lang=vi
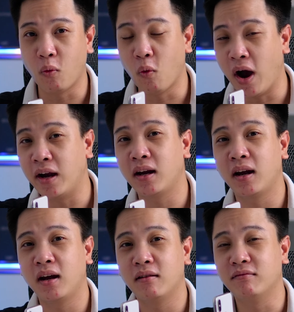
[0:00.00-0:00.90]
Uầy,
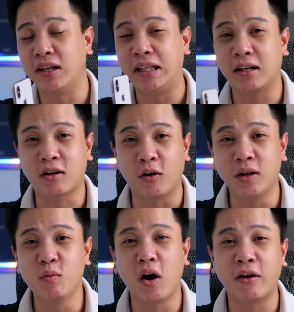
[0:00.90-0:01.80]
vậy thì có
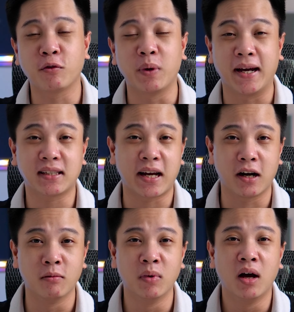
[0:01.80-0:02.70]
nên mua iPhone mười S hay
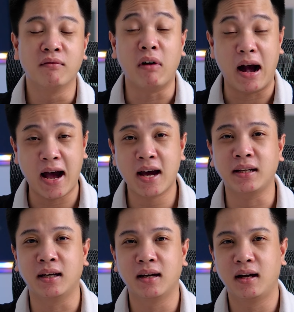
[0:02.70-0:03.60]
không? Và
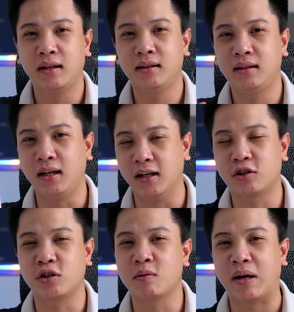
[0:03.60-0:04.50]
ai thì lựa
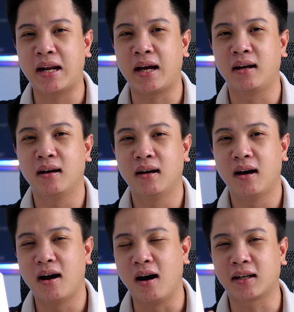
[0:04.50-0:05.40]
chọn chiếc máy này
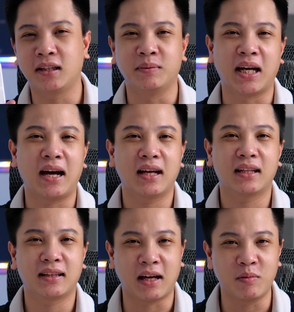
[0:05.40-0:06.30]
ở cái tầm giá
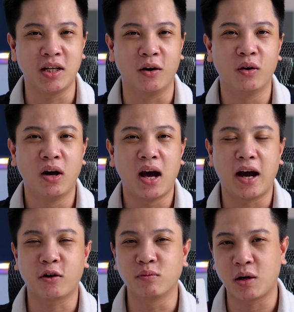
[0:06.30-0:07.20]
tám triệu?
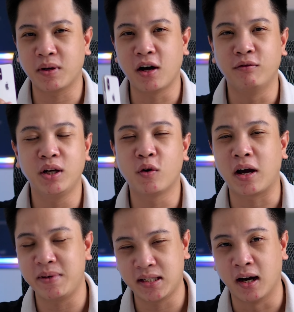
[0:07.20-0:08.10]
Hãy cùng nhau bắt đầu video
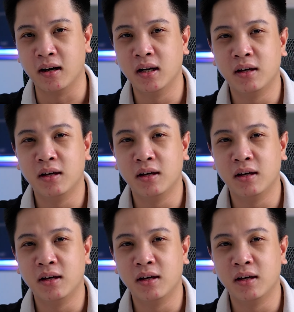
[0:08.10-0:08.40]
ngay bây giờ.